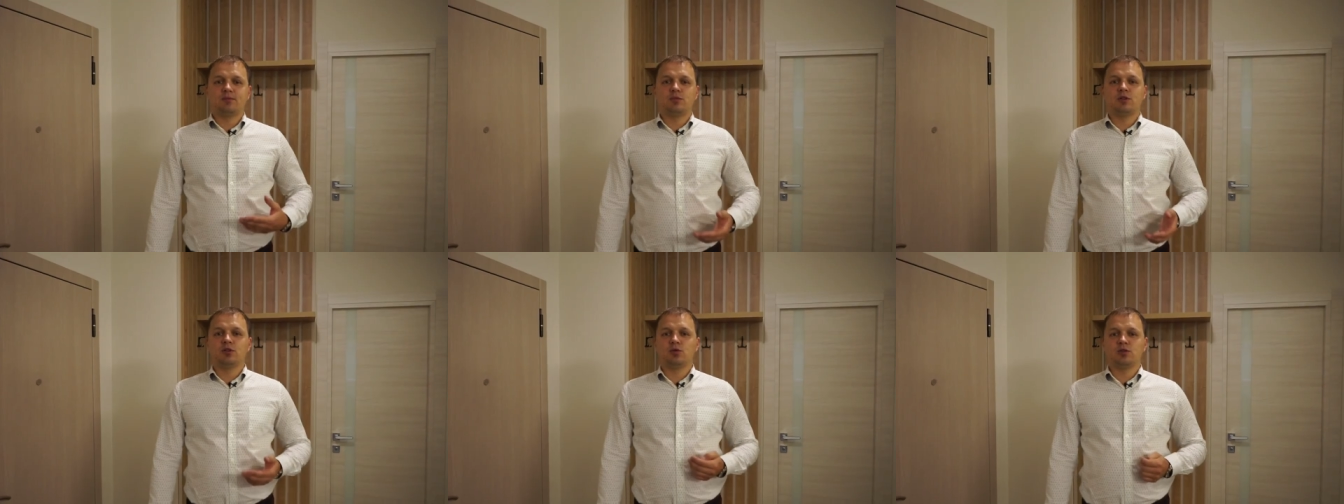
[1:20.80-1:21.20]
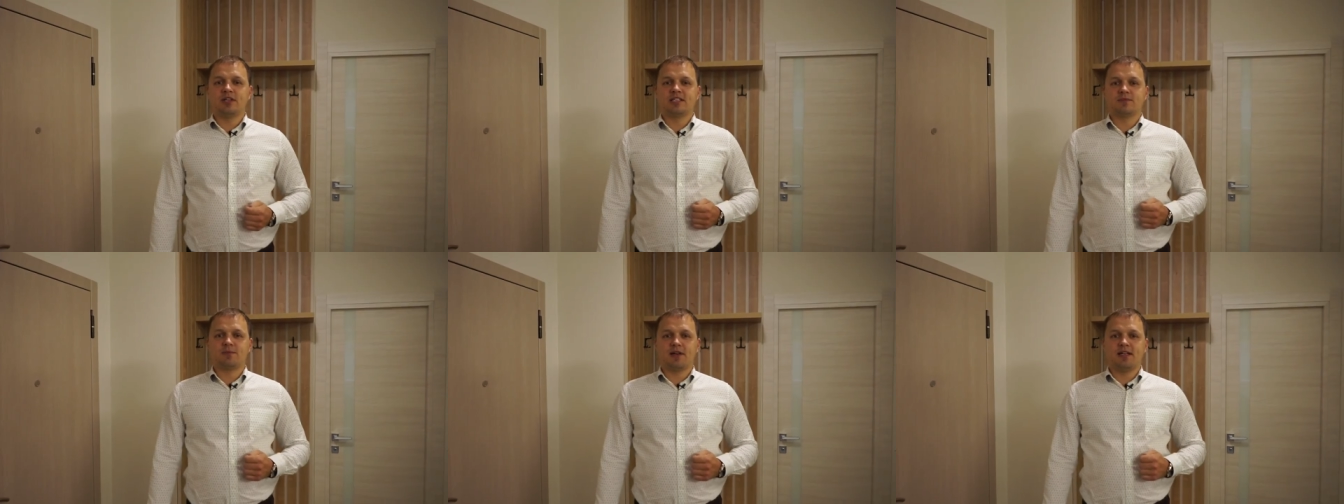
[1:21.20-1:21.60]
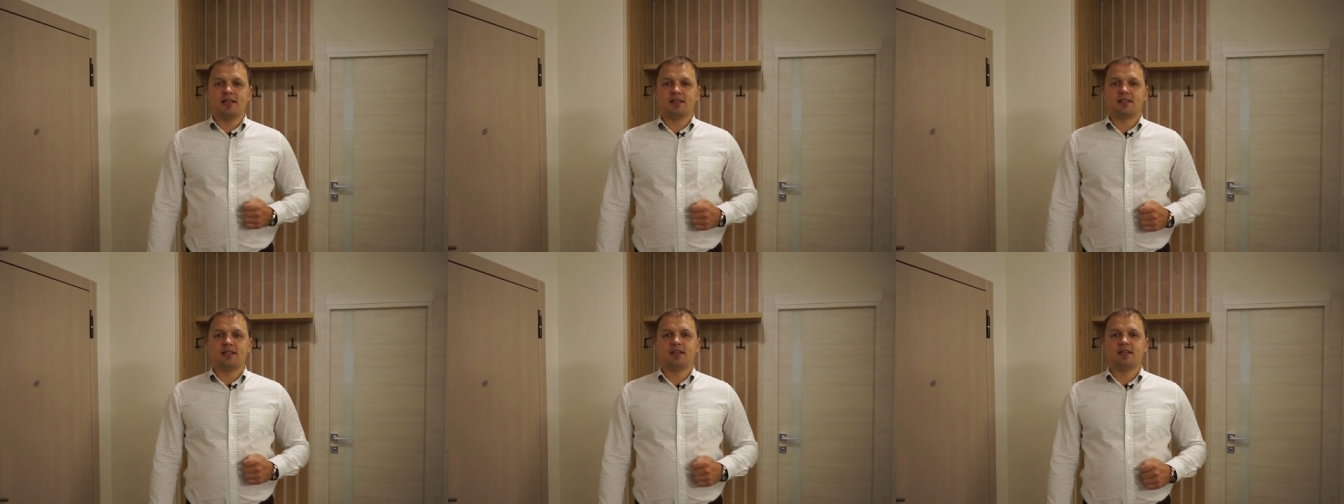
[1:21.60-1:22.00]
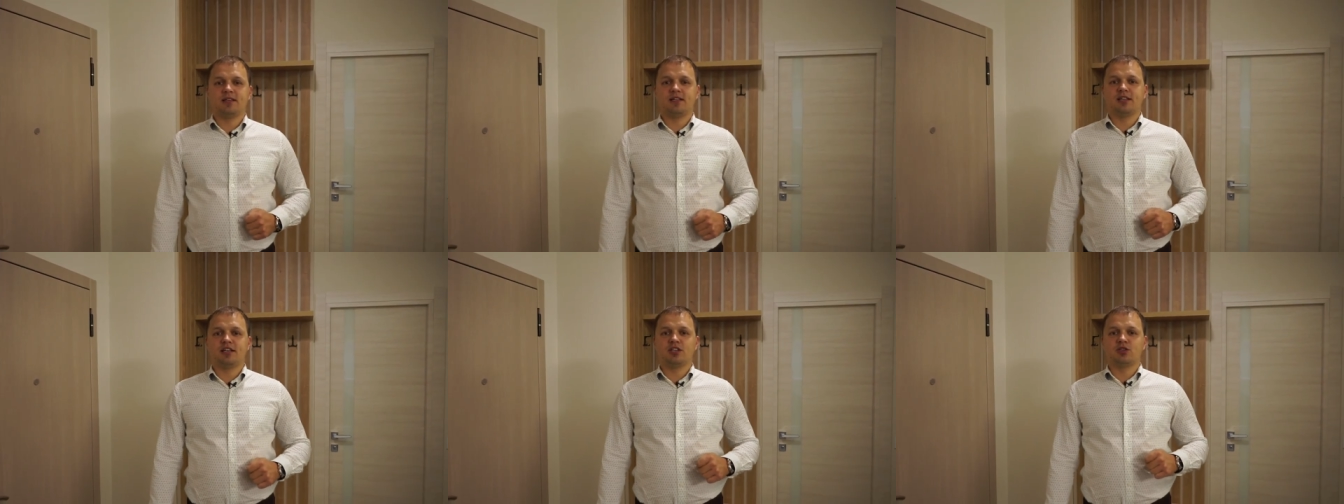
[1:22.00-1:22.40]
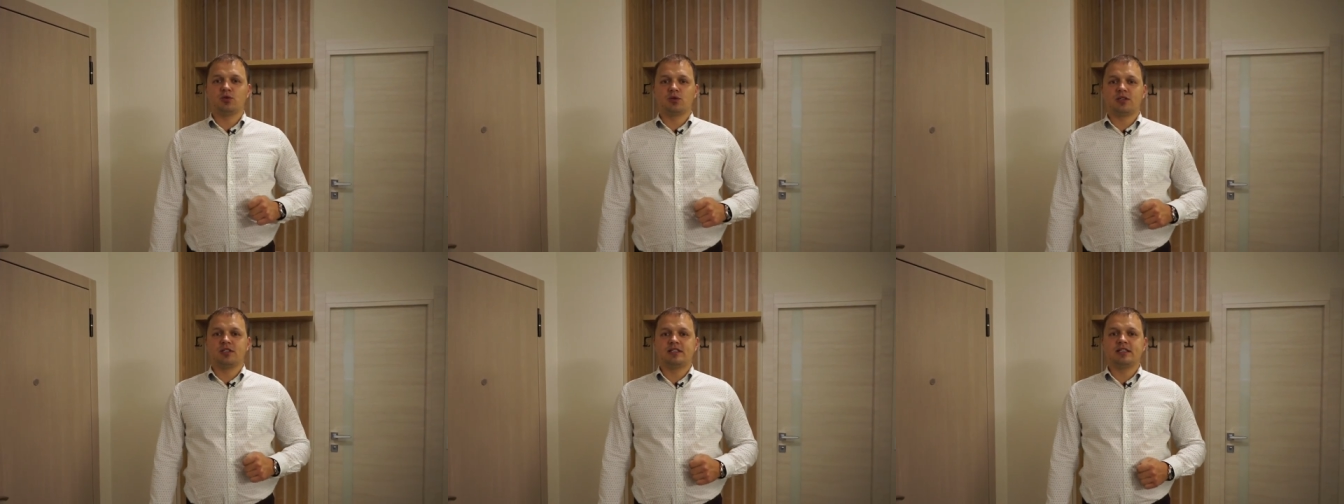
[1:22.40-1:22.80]
был у нас проект, э,
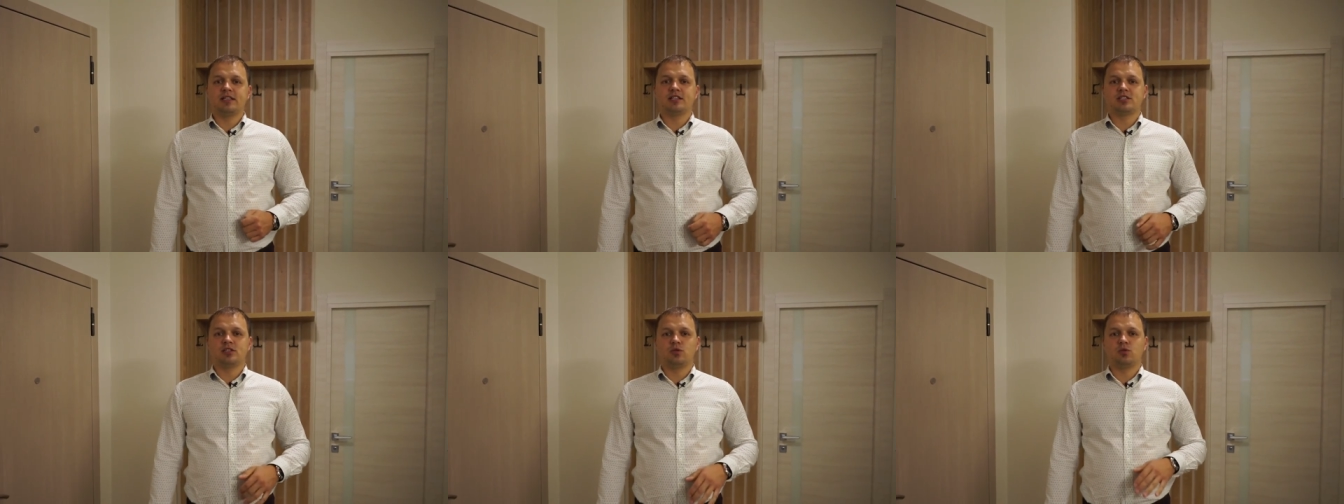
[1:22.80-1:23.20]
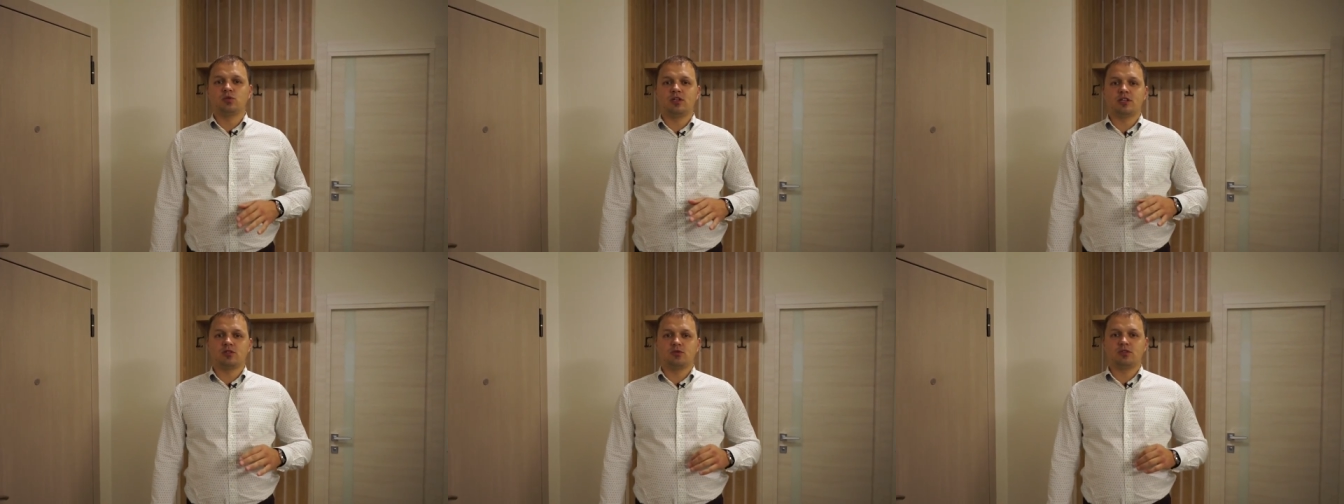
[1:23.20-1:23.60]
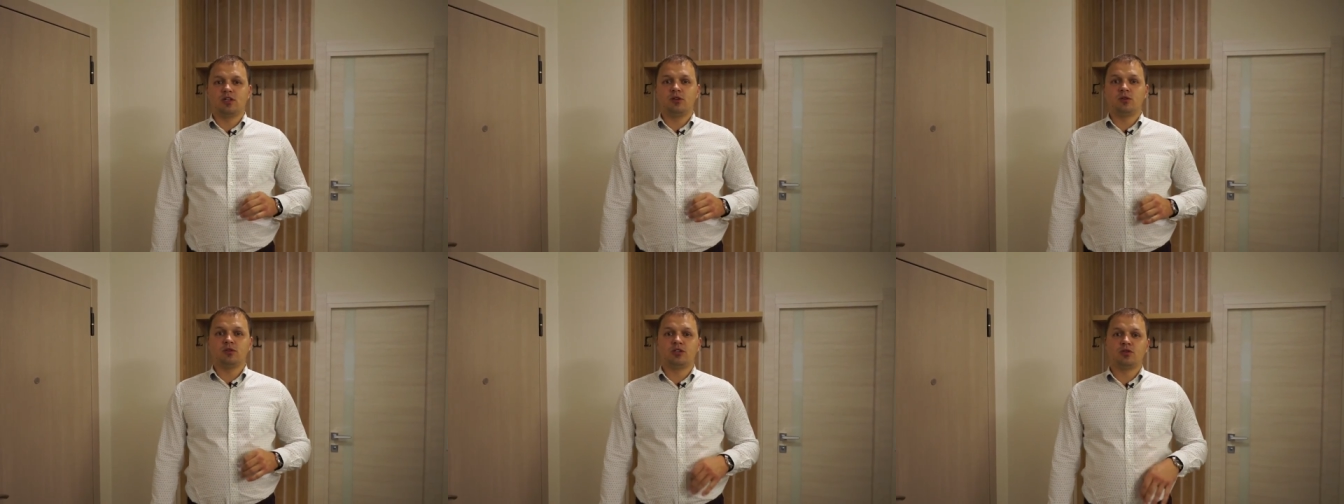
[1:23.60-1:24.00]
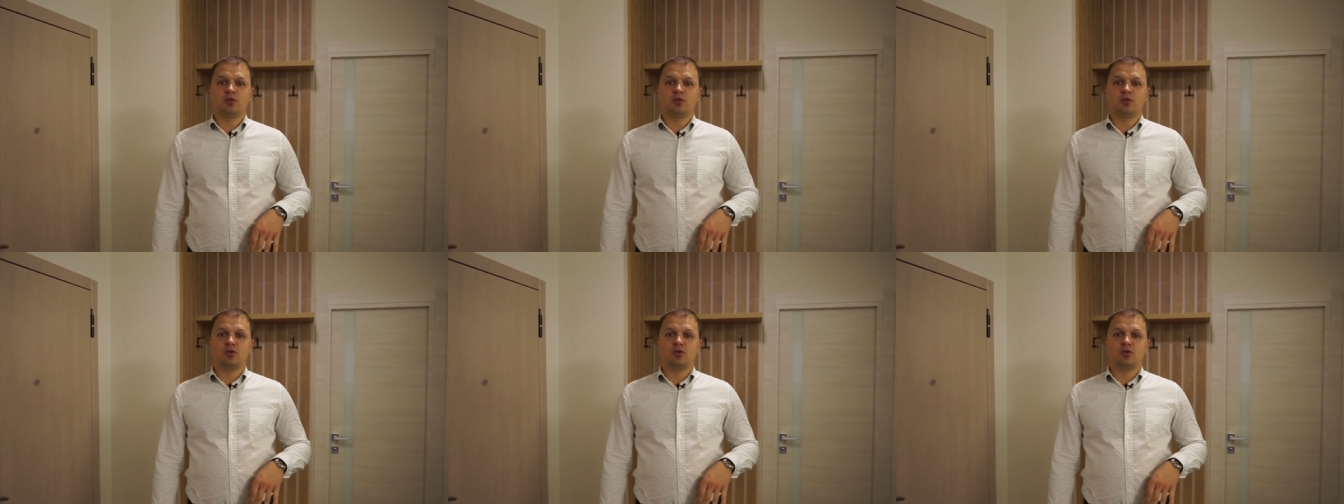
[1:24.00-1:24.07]
который делался у нас удаленно,